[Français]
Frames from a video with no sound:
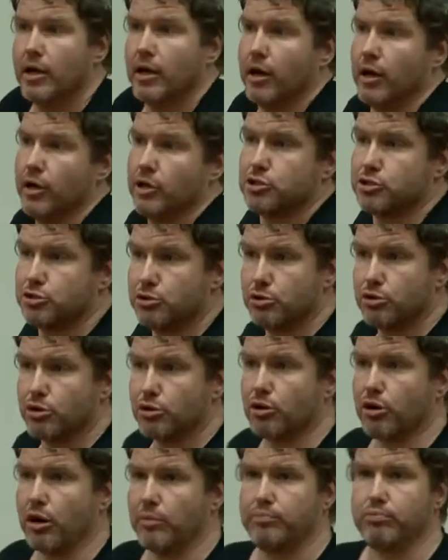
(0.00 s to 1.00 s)
euh,
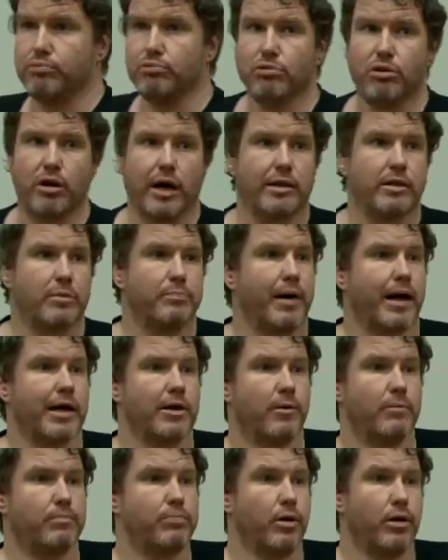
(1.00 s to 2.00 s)
sûre, pour être par
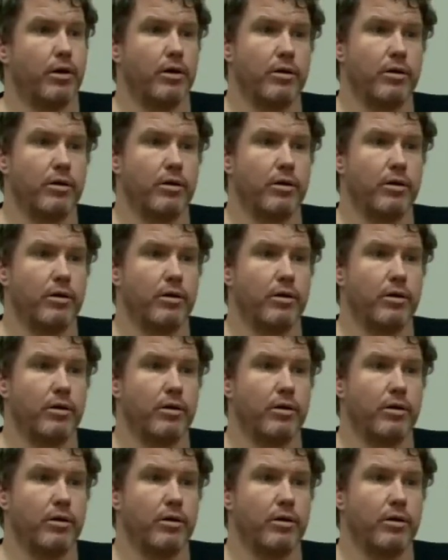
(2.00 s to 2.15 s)
exemple